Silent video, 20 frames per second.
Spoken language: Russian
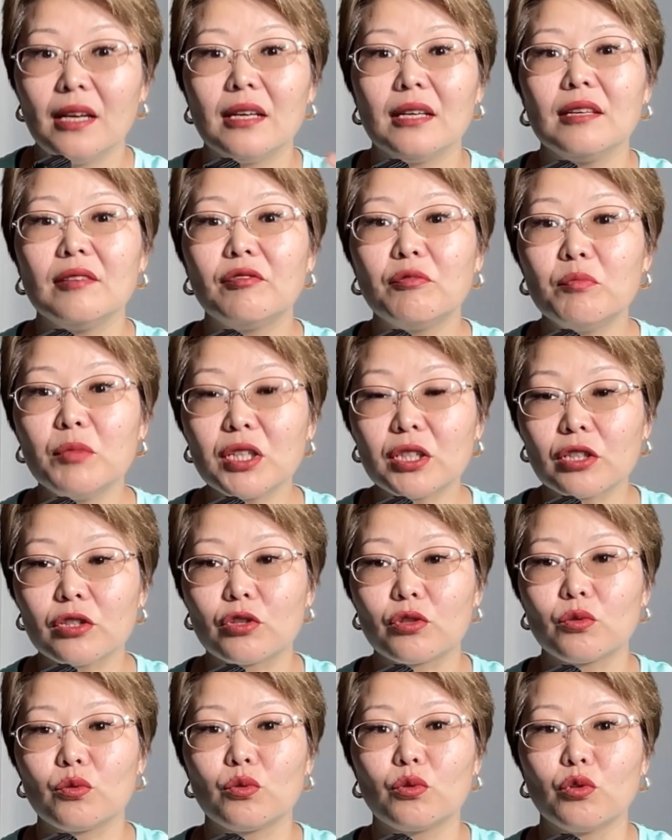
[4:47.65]
И в
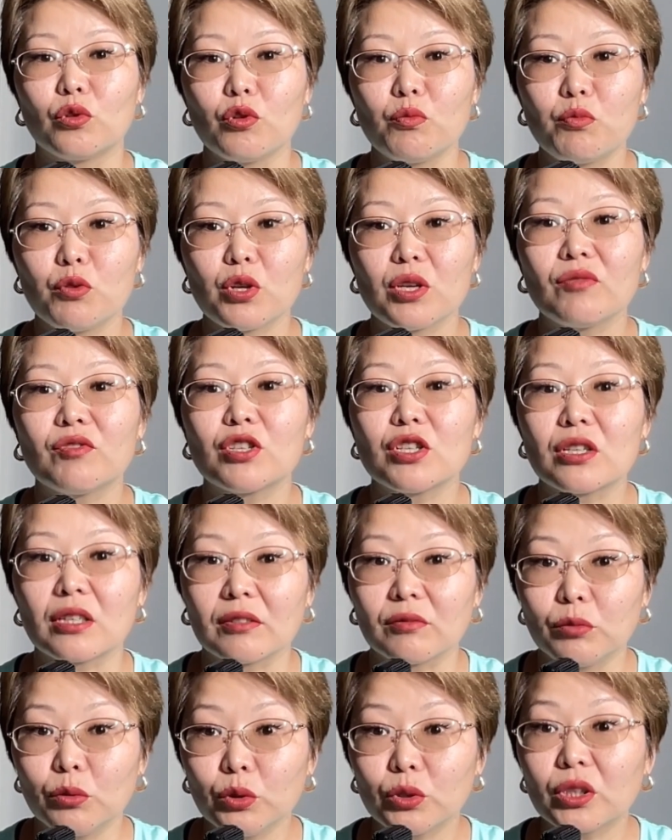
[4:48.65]
мышечную группу, и в
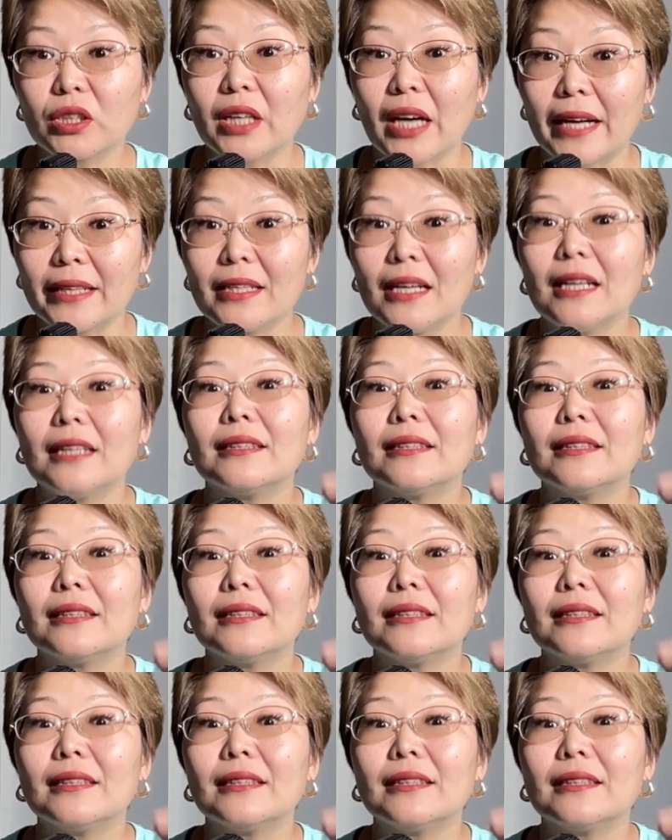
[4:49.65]
жировую ткань,